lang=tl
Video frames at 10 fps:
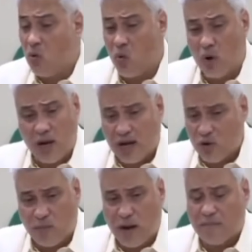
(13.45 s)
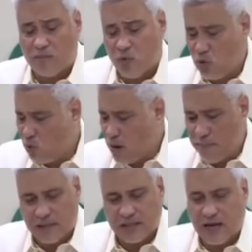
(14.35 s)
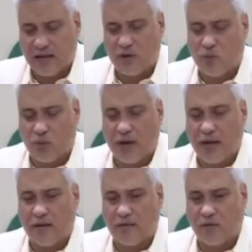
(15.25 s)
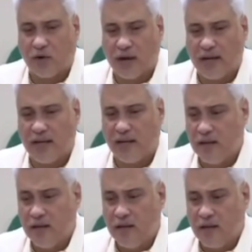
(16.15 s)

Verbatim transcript: Walang lupa, lumapit sa akin nung break for any